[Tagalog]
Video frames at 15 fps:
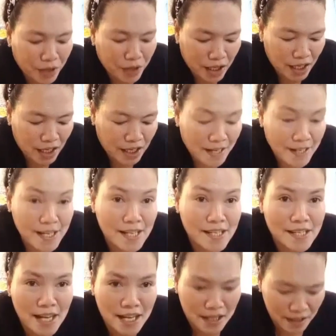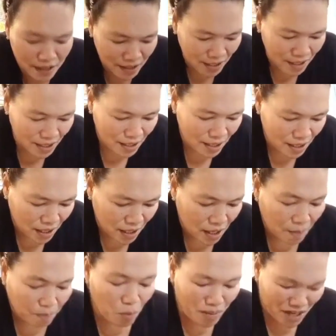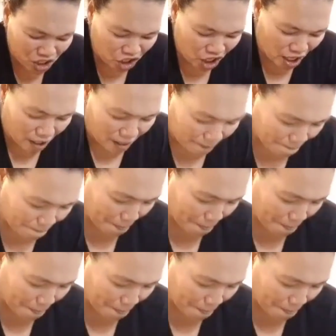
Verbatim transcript: ni, ni Sansan. Pumasyal.